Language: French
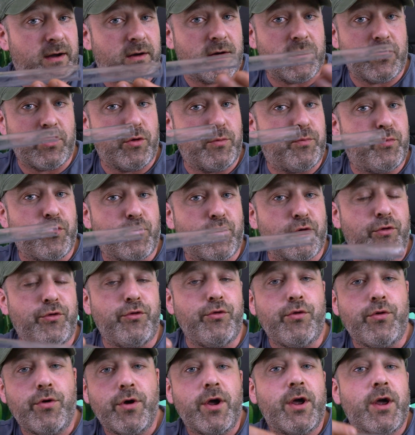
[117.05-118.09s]
euh, le plus
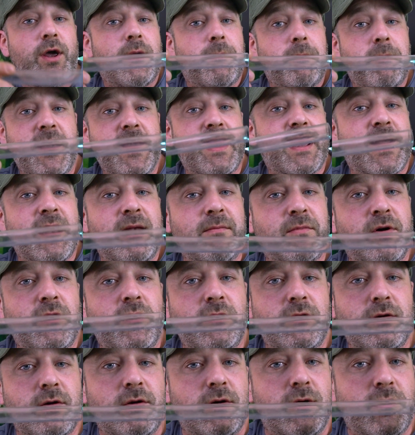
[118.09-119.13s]
connu, mais
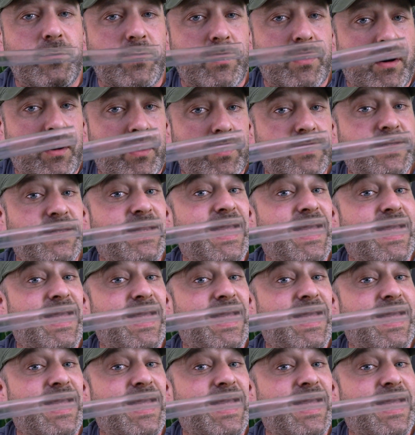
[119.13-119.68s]
également euh, en